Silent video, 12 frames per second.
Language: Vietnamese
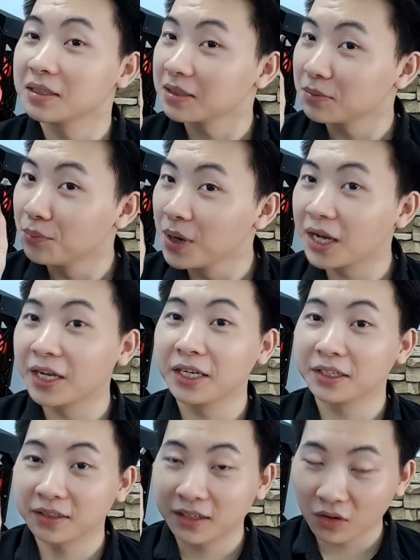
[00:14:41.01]
mười
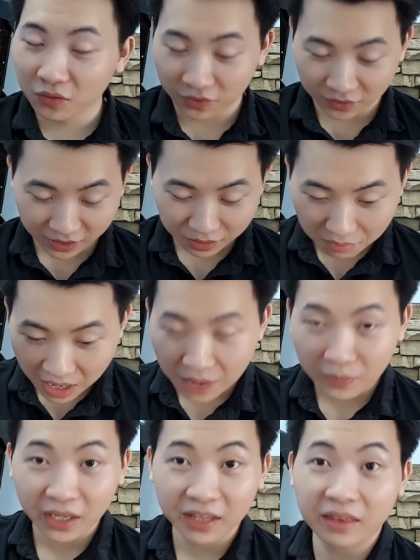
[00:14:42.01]
nghìn cộng với ba
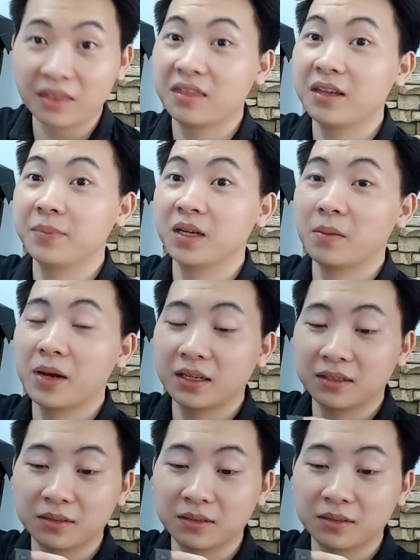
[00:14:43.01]
mươi nghìn tiền ship nha các bạn,